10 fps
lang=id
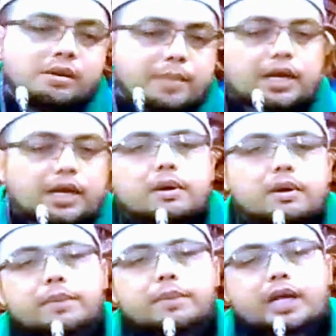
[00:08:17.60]

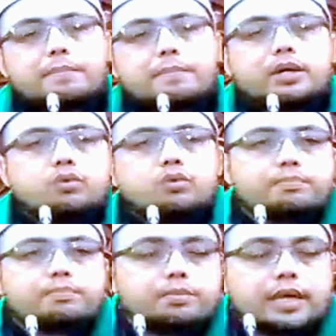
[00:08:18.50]
Maka mereka berdua
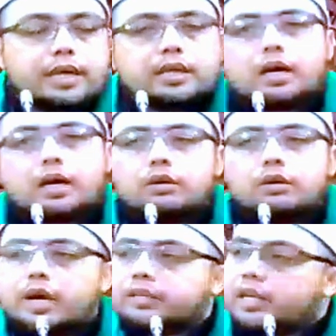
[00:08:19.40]
pun mengatakan,
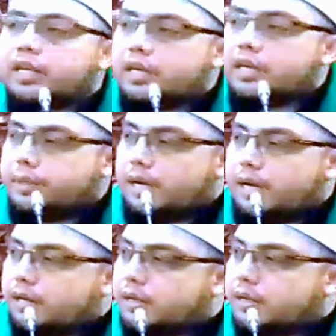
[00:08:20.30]
wahai Sayyidina
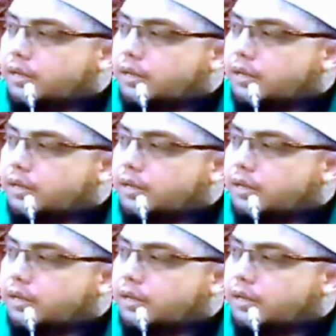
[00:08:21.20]
Bilal,